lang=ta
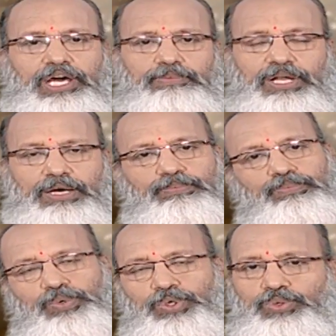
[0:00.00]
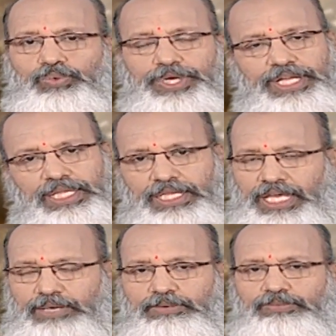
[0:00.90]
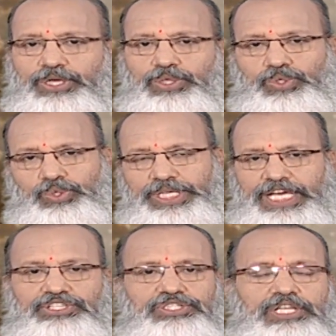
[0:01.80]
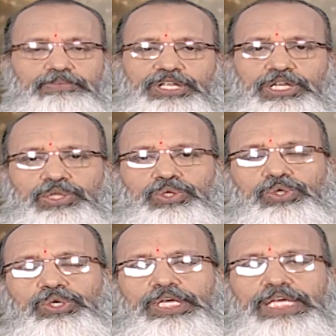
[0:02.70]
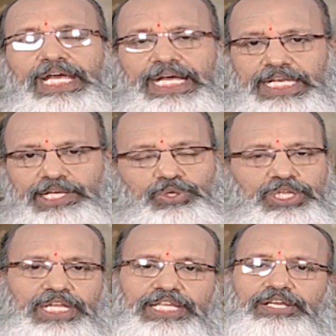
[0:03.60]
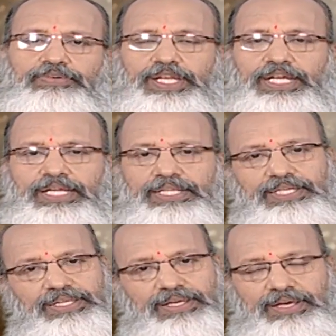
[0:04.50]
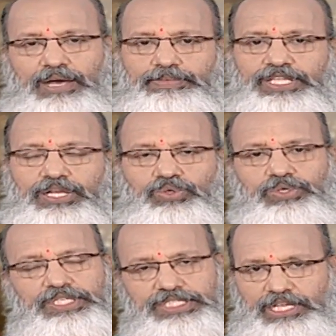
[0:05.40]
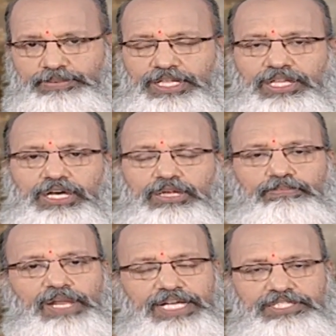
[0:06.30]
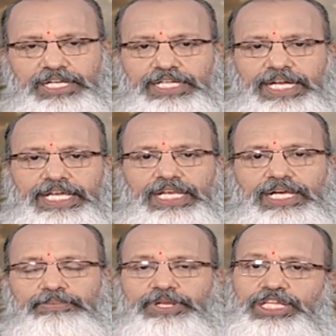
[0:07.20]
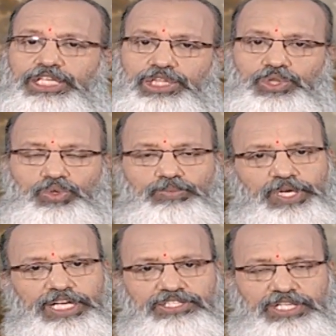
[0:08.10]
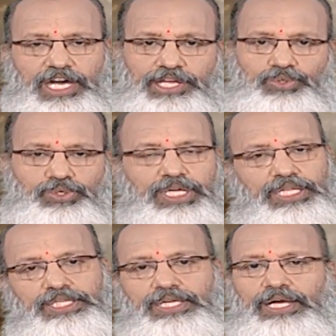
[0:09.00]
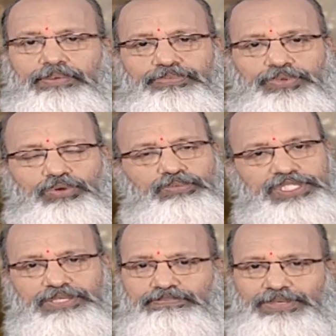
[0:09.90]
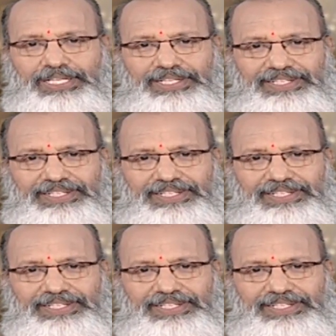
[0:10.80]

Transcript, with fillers: நார்மலாக போகிறோம் உடனே அந்த ஏப்பம் வர்றதோ டைஜஷன் இல்லாமல் இருக்கிறதோ எக்களிக்கிறதோ எல்லாம் இருக்கவே இருக்காது அமைதியாக இருக்கும் சில பேருக்கு அந்த கரு பிளாக் சால்ட் கிடைக்கல அப்படின்னா ஹிந்து உப்பு கிடைச்சுன்னா அது கூட கலந்துக்கலாம் ரொம்ப சிம்பிள்